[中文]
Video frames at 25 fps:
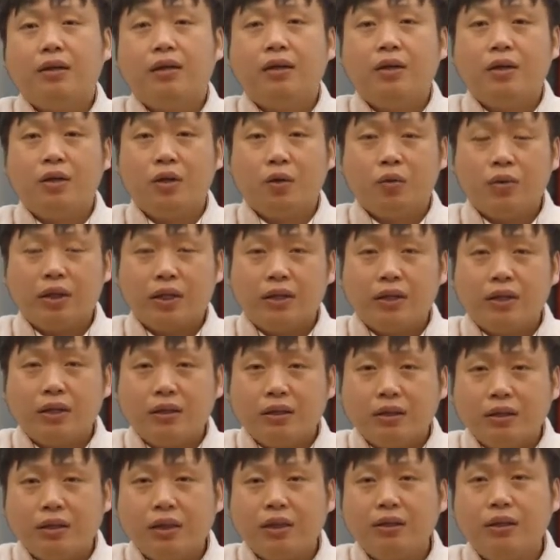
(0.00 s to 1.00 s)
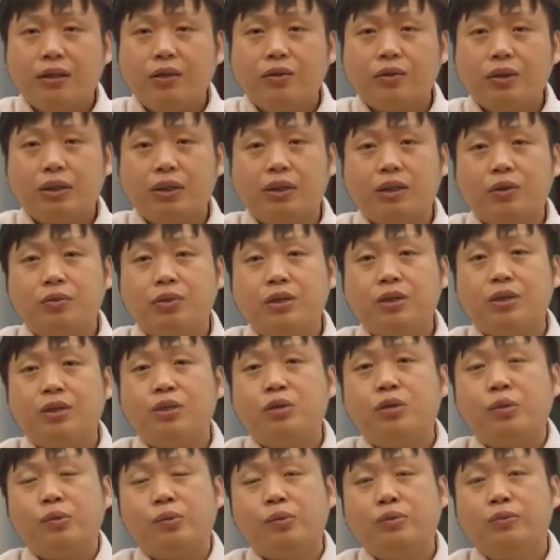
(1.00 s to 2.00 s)
有了更深厚的社会基
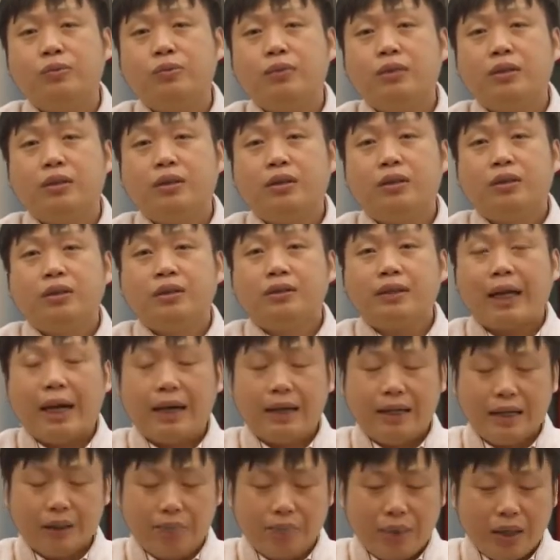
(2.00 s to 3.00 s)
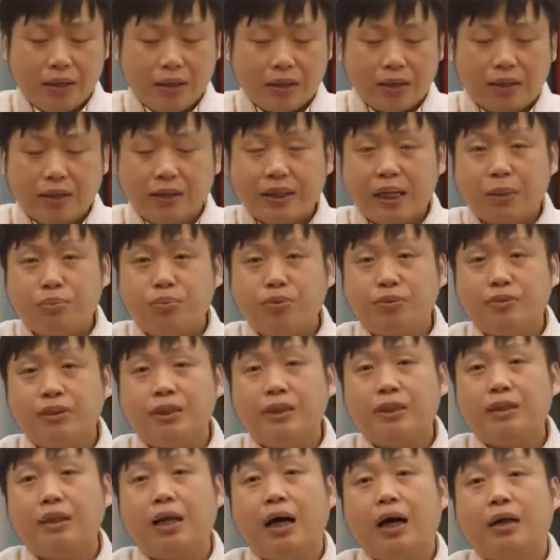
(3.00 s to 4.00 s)
础，它也变得更加普
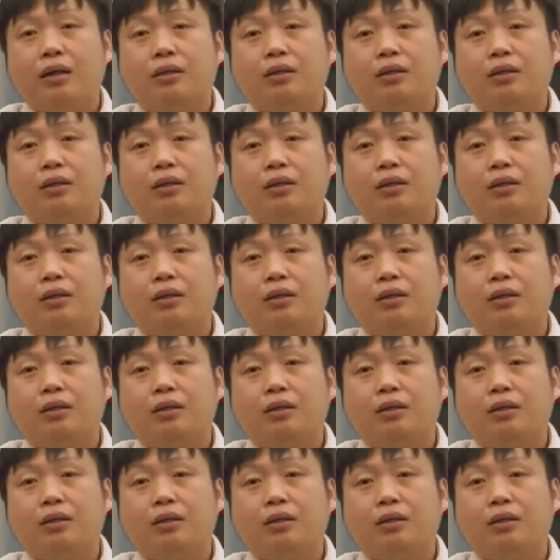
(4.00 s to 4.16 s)
及了。